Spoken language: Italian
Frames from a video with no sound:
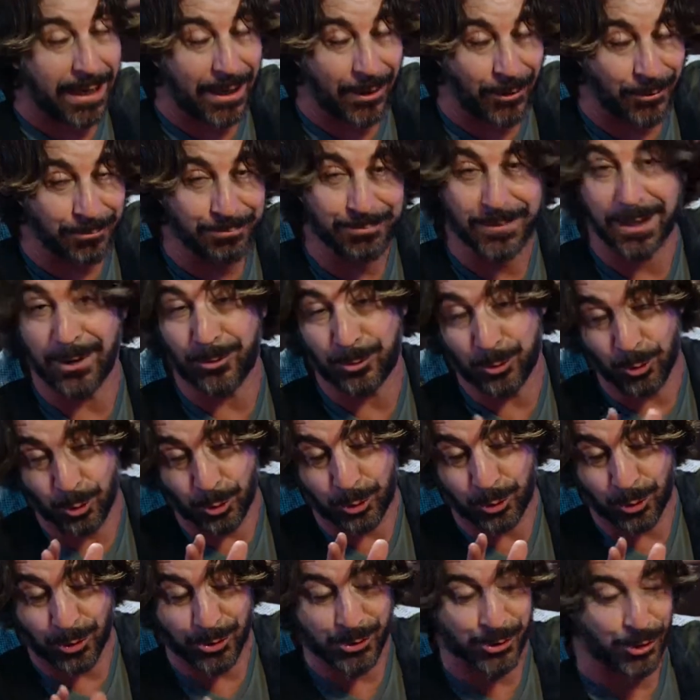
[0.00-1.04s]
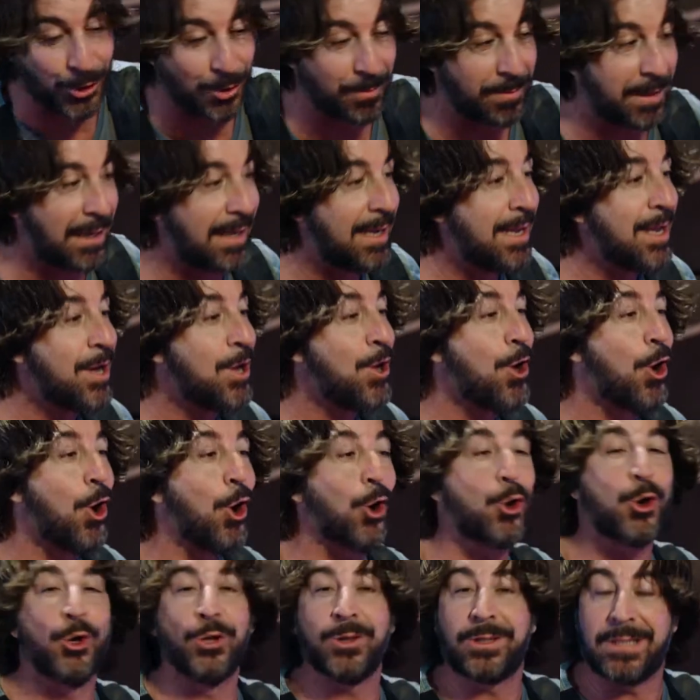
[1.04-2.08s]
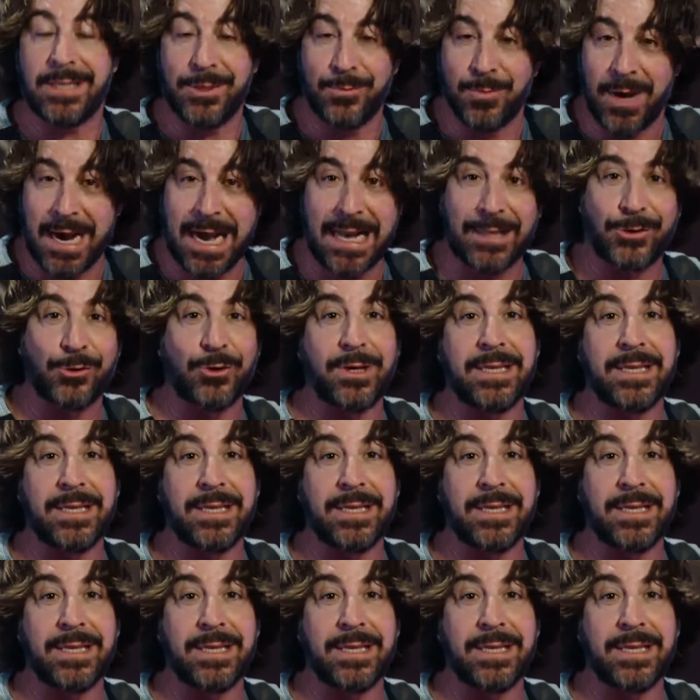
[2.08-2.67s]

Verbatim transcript: ero, del tutto insomma. Ho continuato,